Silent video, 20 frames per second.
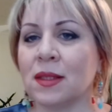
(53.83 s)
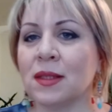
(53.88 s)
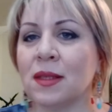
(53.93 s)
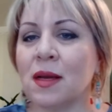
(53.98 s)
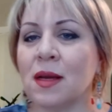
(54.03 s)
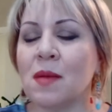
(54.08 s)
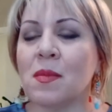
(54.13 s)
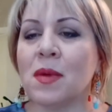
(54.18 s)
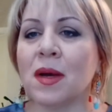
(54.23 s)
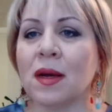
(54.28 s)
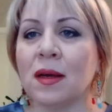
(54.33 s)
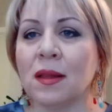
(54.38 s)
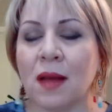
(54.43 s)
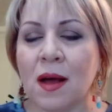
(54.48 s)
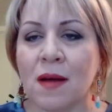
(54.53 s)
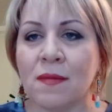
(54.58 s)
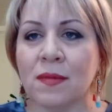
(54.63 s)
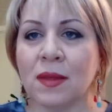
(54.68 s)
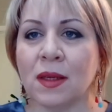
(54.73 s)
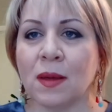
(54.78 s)
Самое
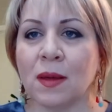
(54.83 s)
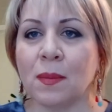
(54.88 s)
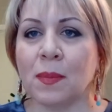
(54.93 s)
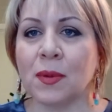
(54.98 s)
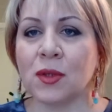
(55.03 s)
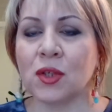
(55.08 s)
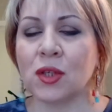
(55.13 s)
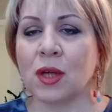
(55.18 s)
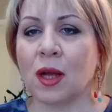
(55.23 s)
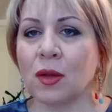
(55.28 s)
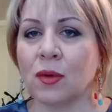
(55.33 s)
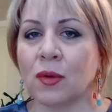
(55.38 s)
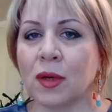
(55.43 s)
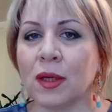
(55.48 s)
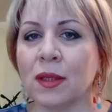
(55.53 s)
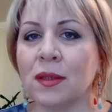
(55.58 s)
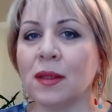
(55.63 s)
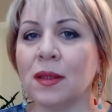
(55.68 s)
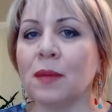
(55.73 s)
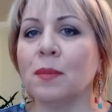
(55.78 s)
главное, пожалуй,
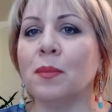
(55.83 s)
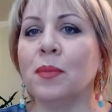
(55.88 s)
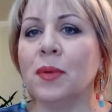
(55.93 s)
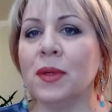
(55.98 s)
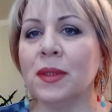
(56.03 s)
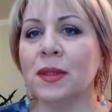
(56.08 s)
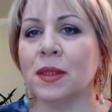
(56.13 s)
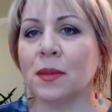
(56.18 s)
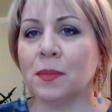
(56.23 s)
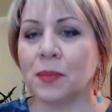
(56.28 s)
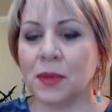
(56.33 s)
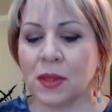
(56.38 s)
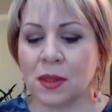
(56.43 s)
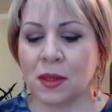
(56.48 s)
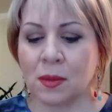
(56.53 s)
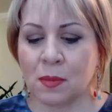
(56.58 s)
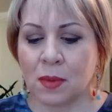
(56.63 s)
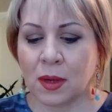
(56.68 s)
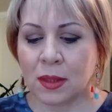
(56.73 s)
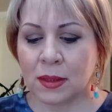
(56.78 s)
это быстро
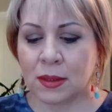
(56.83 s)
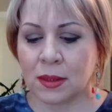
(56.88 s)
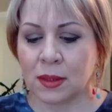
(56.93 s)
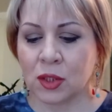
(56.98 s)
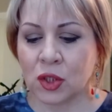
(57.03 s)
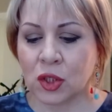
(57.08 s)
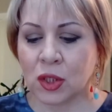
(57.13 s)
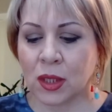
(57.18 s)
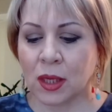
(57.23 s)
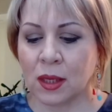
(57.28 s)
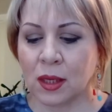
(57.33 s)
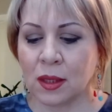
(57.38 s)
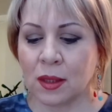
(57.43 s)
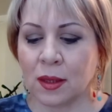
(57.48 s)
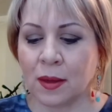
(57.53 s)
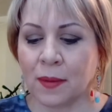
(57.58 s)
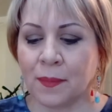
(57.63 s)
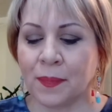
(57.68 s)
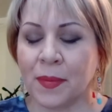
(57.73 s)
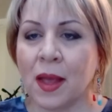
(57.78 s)
принимать
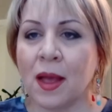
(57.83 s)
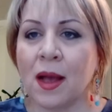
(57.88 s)
решения.